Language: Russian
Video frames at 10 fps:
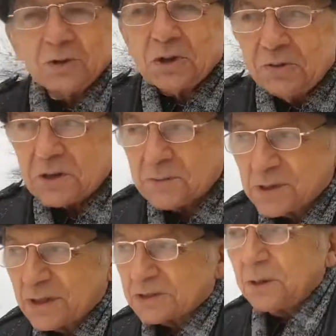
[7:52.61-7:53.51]

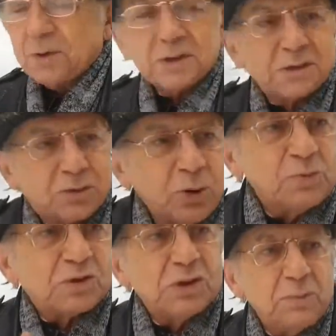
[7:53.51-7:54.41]
недвижимость должна быть
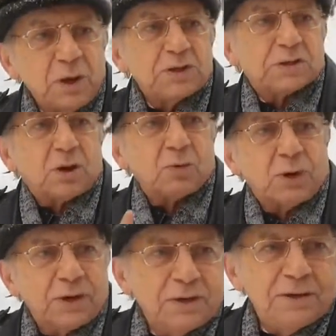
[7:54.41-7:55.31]
стоимостью не менее 100 рублей.